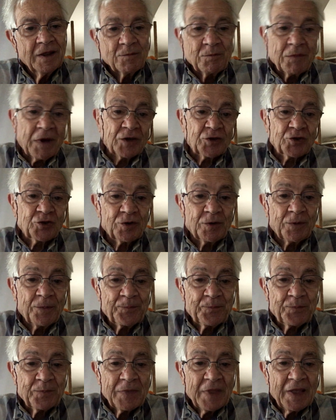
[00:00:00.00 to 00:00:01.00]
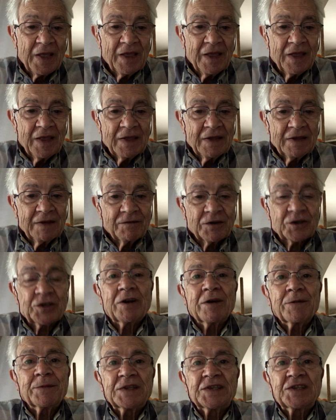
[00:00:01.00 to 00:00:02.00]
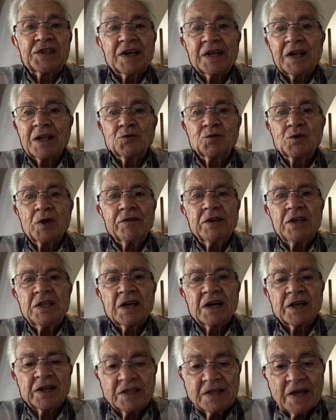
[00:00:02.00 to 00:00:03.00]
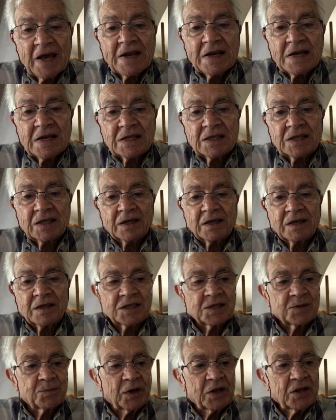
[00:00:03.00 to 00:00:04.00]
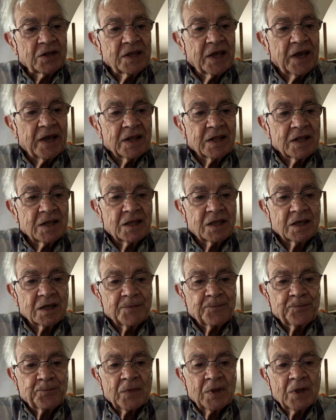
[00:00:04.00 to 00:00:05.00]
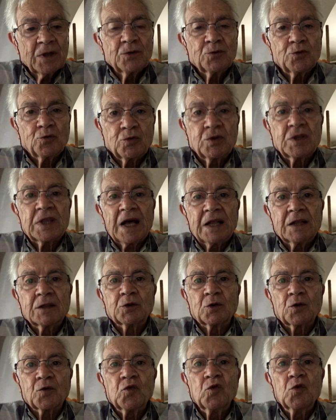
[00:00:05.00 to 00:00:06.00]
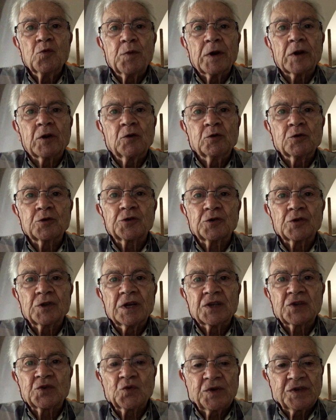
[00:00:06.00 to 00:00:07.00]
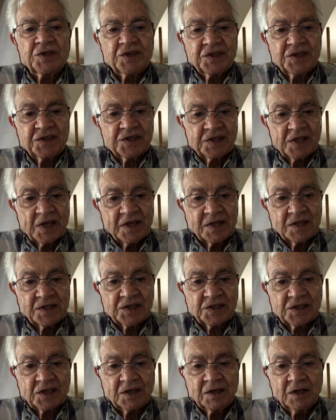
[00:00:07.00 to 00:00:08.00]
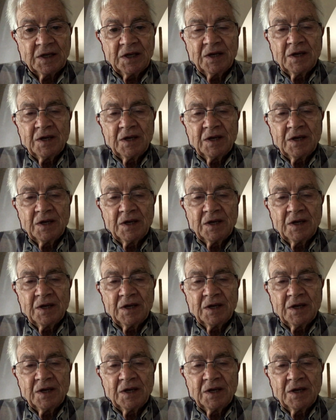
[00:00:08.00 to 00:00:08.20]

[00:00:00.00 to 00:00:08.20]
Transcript: Maggio faceva pensare ad una vita ridente, splendente, tutt'altro fu il percorso della sua esistenza.